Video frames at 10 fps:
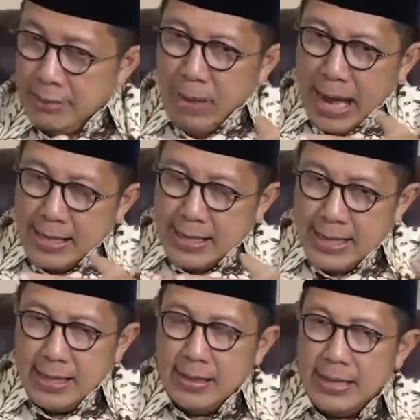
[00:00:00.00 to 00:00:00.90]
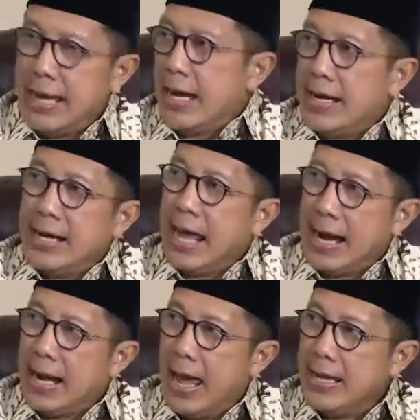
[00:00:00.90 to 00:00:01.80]
dibanding
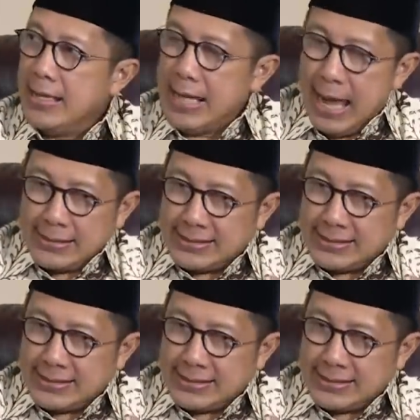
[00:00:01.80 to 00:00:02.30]
negara-negara lain yang